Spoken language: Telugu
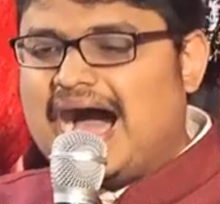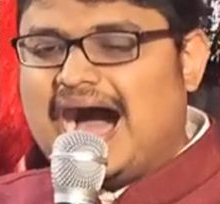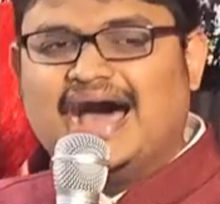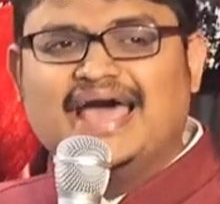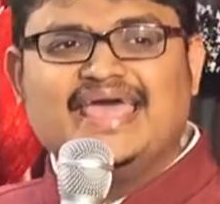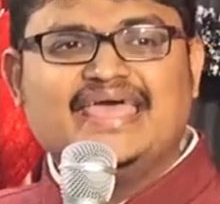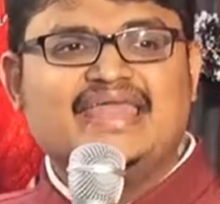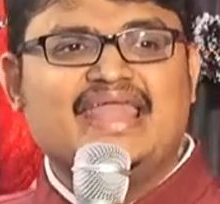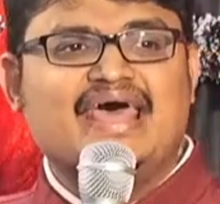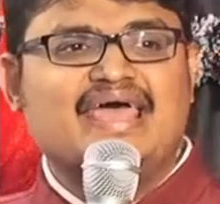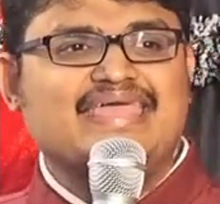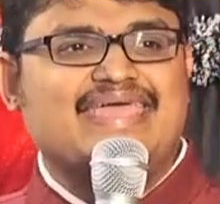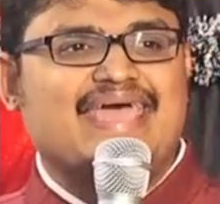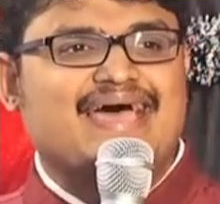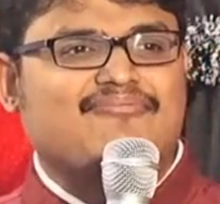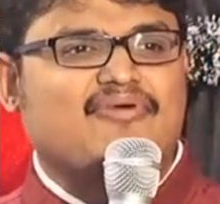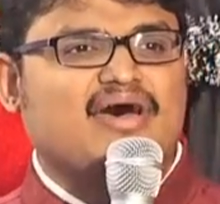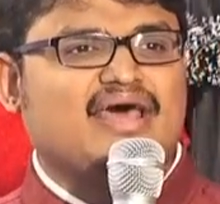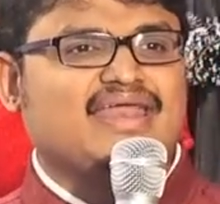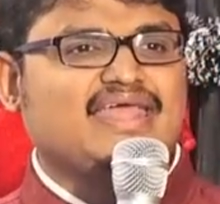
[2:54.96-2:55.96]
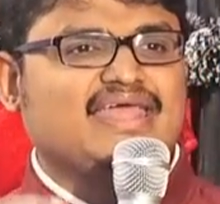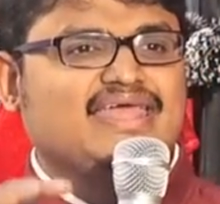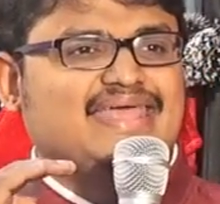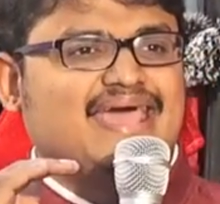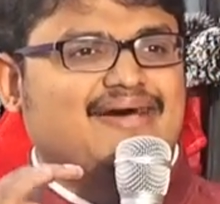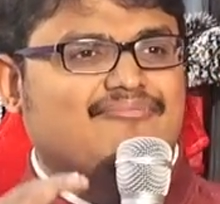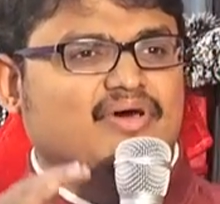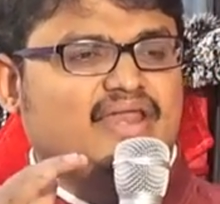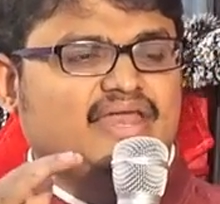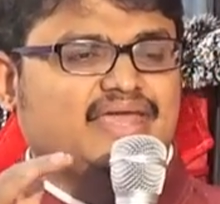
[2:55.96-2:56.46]
ఆయన ఎవరి
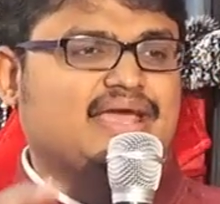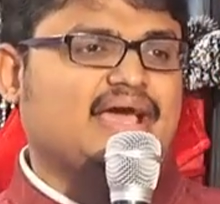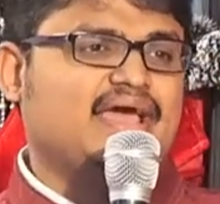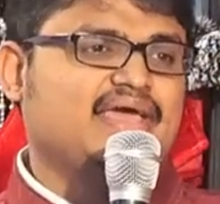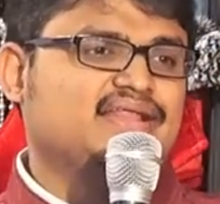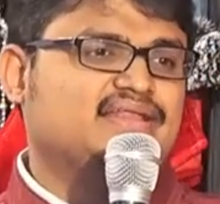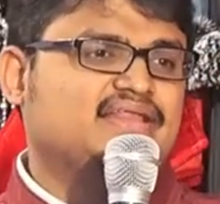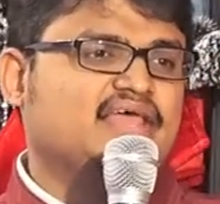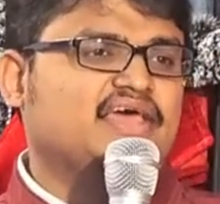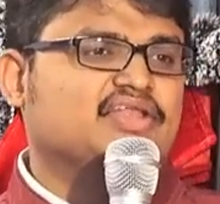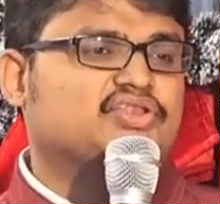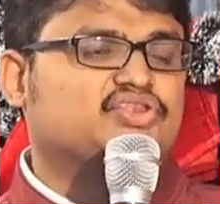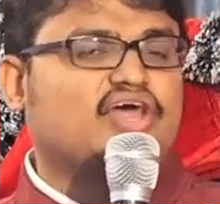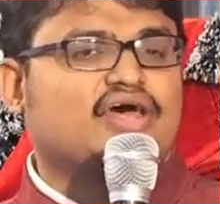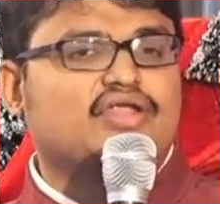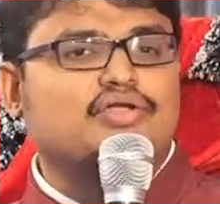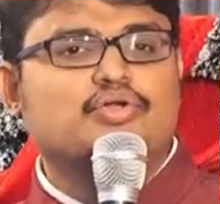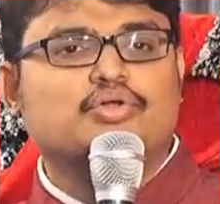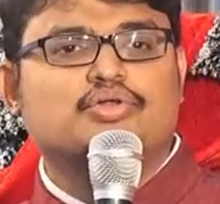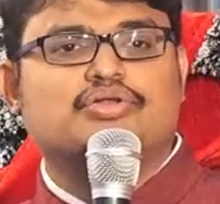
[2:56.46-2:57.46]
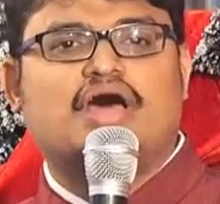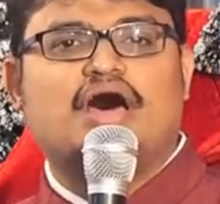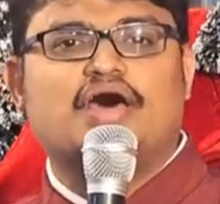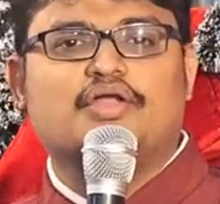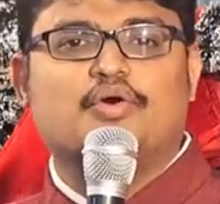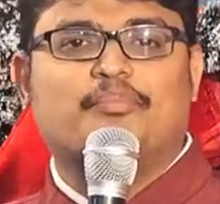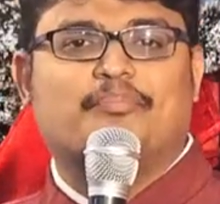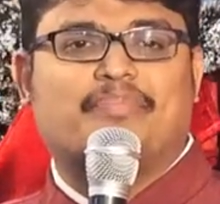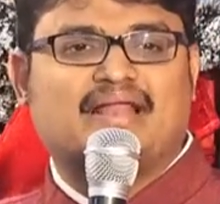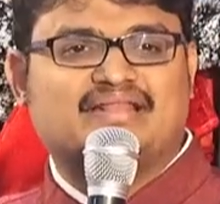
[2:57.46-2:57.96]
ఎవరికైతే తన్ను
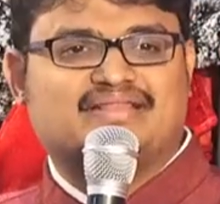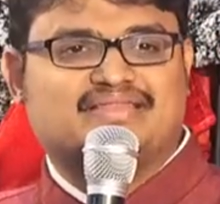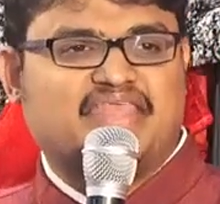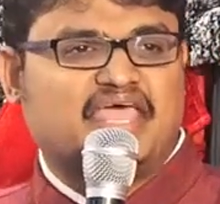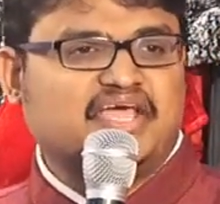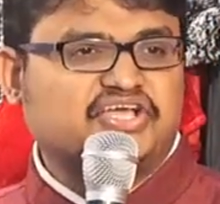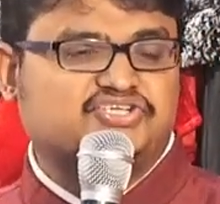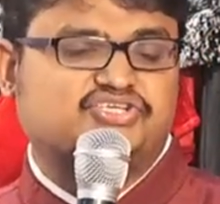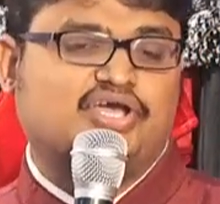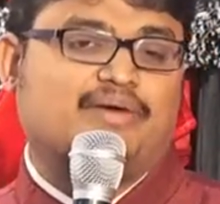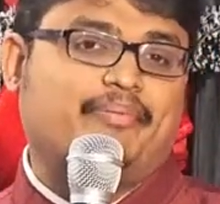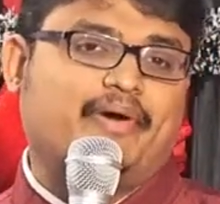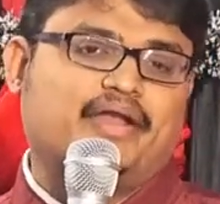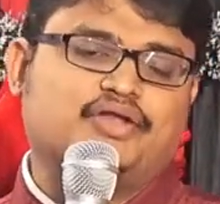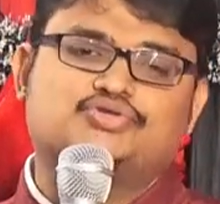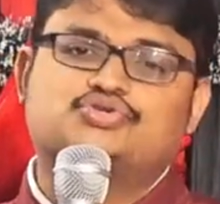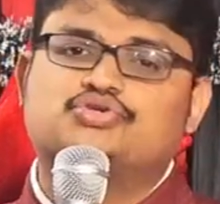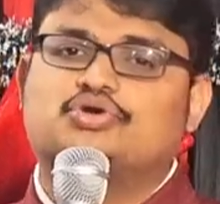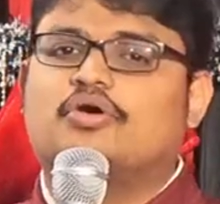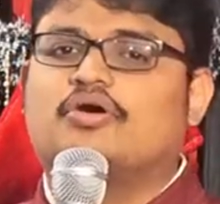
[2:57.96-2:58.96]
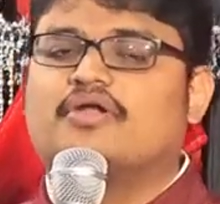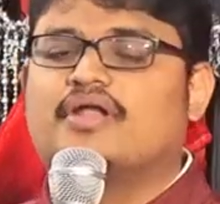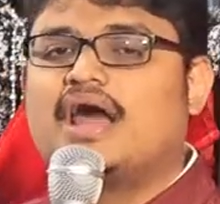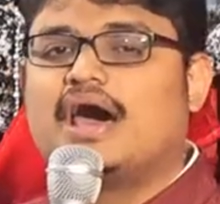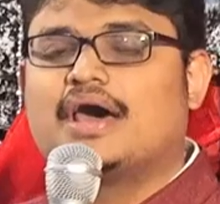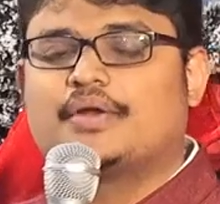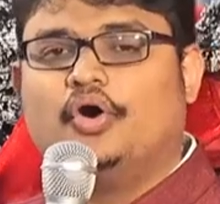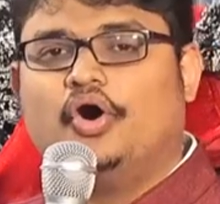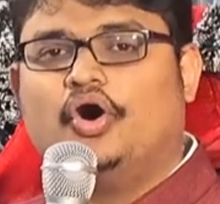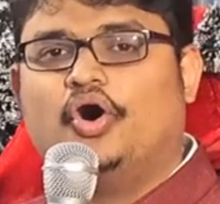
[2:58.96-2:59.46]
తాను
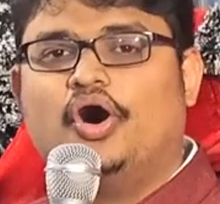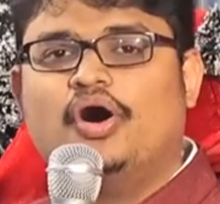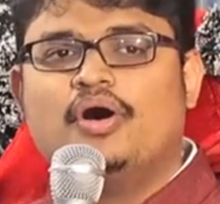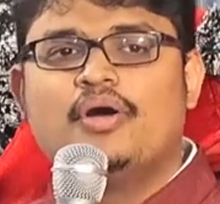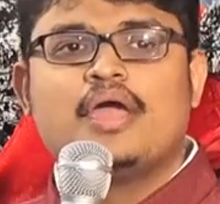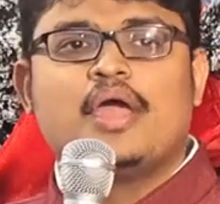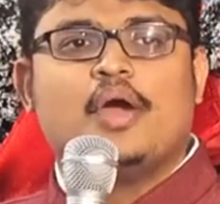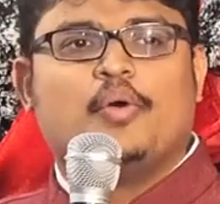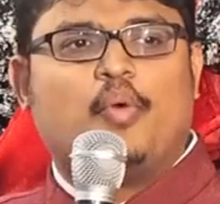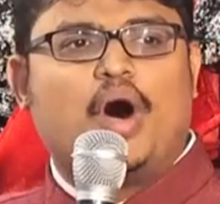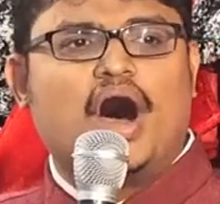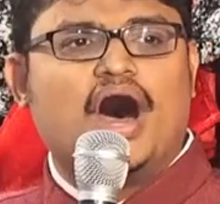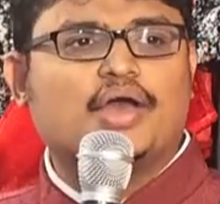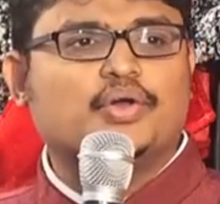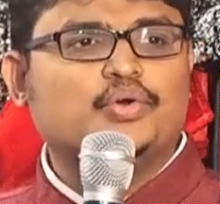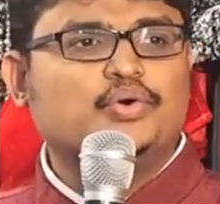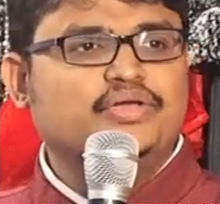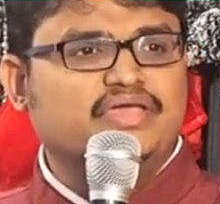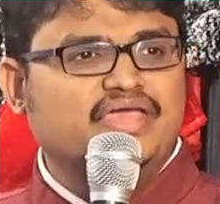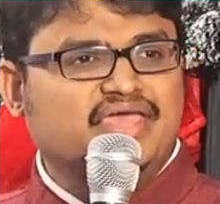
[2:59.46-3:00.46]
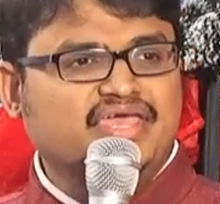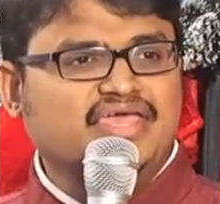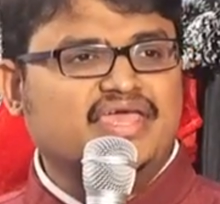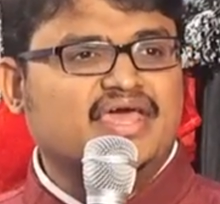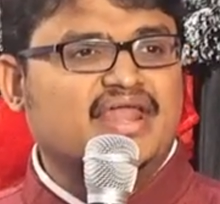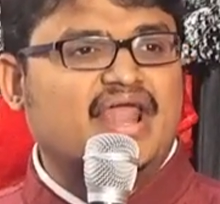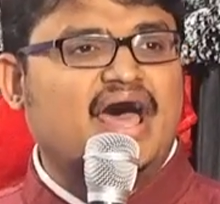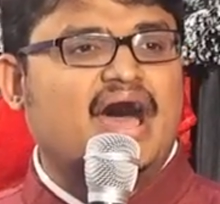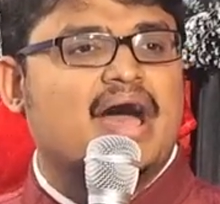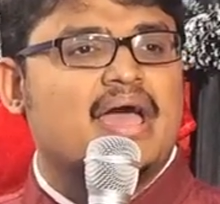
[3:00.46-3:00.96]
ప్రత్యక్షపరచుకున్నారో వారు
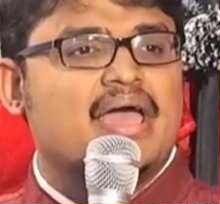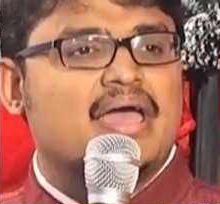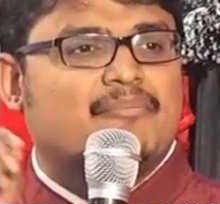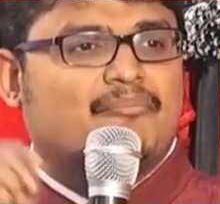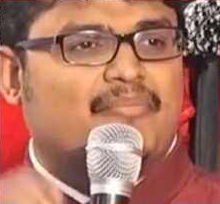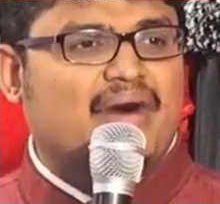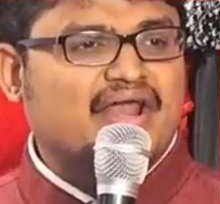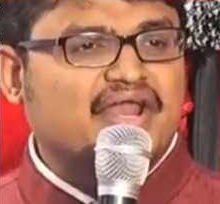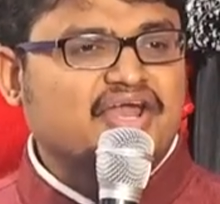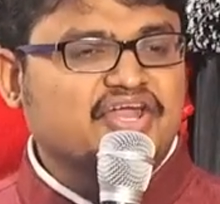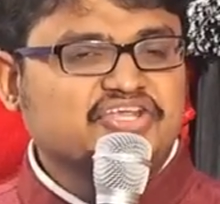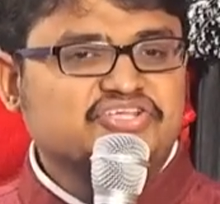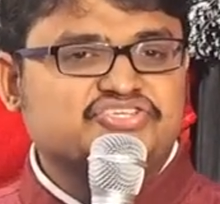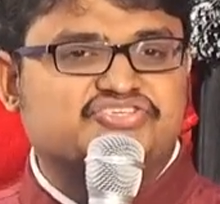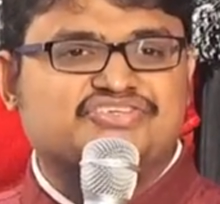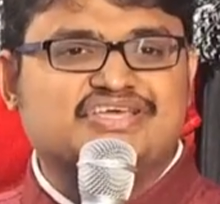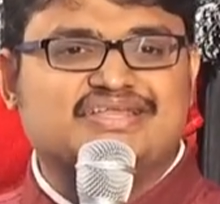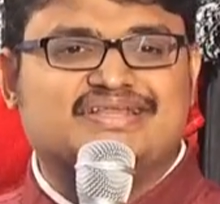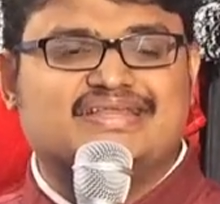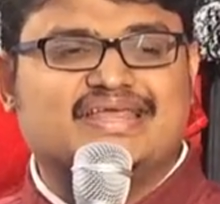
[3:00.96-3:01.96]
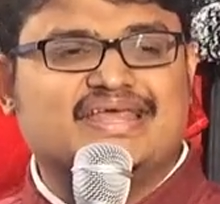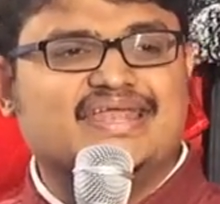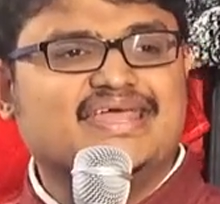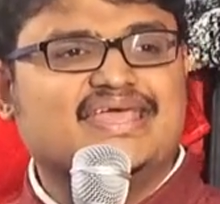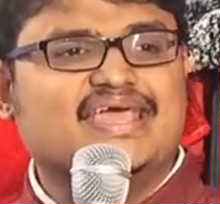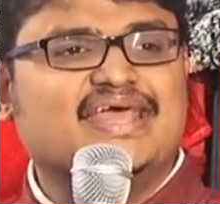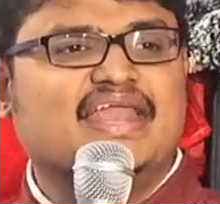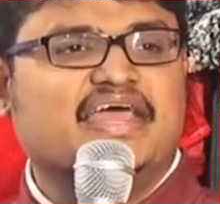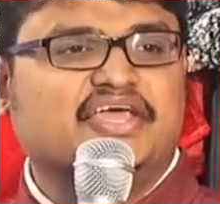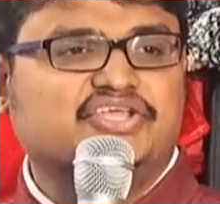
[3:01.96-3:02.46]
ఈయన మరణించి
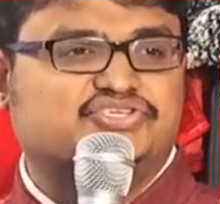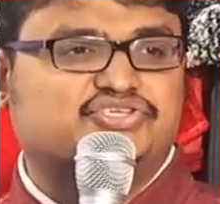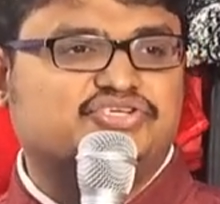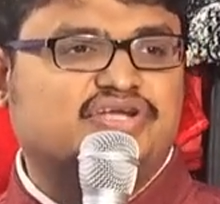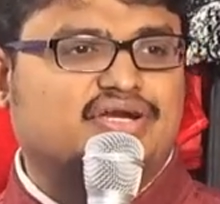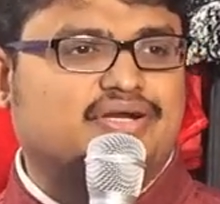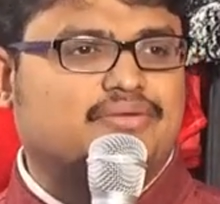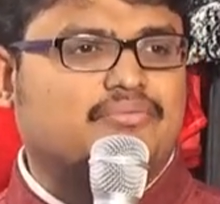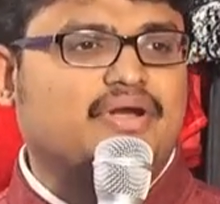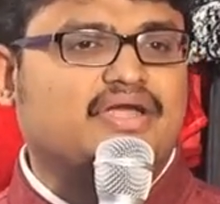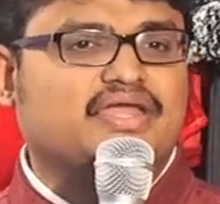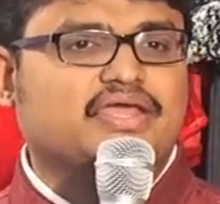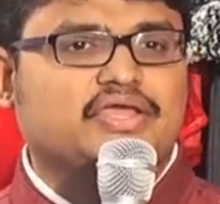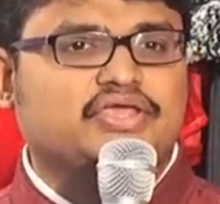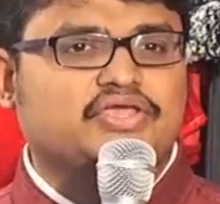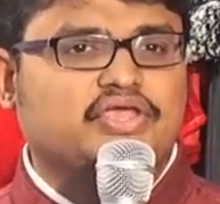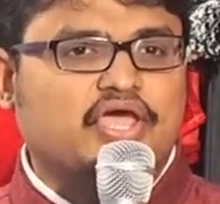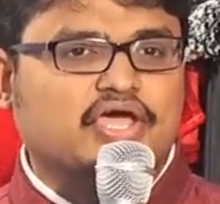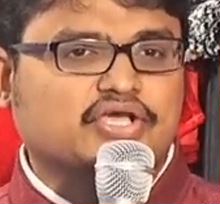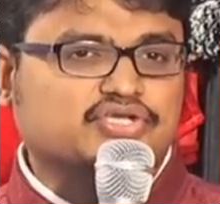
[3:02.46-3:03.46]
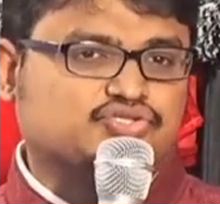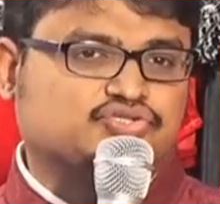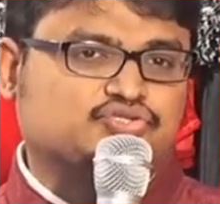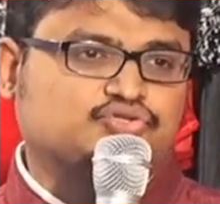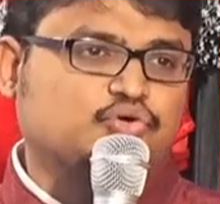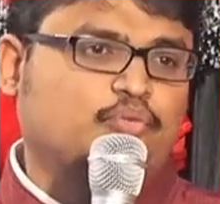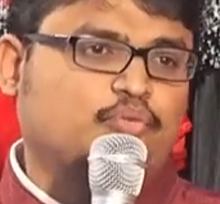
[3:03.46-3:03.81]
తిరిగి లేచినటువంటి యేసు